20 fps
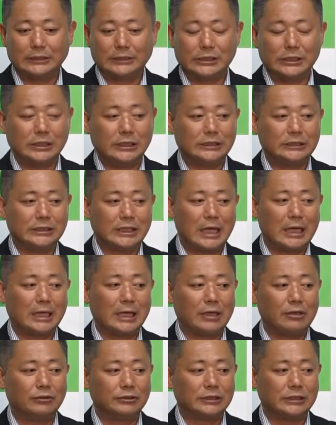審議時間
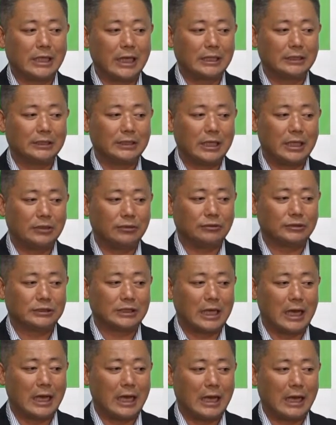が4時間程度
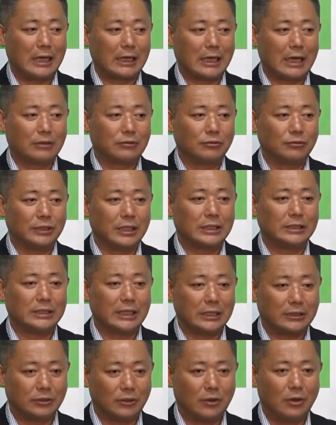しか確保でき
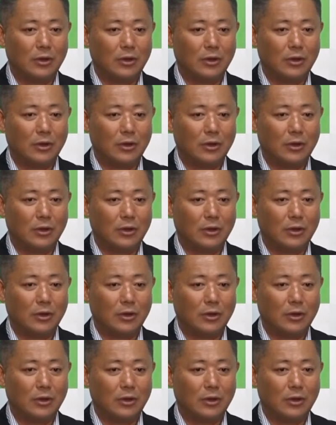ないと